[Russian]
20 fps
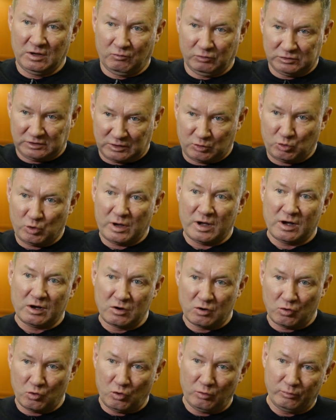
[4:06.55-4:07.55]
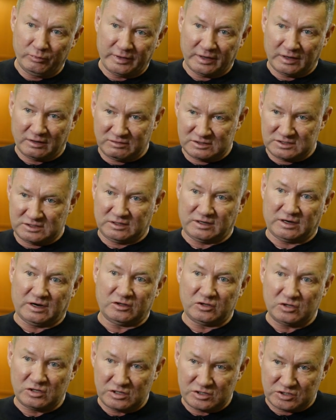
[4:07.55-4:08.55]
Вот такое огромное
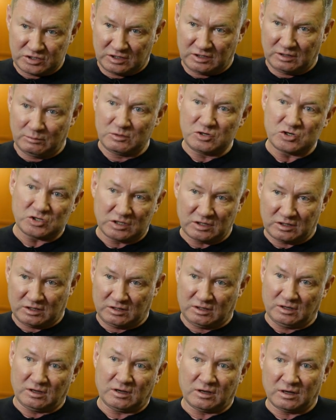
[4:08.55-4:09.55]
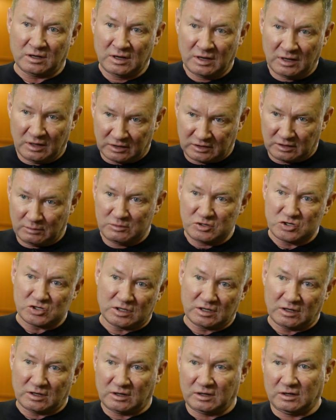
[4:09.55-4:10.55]
хвостохранилище химических, э,
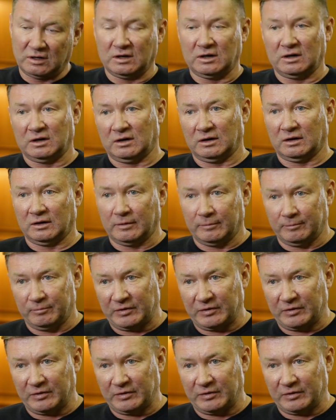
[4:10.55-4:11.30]
химических э,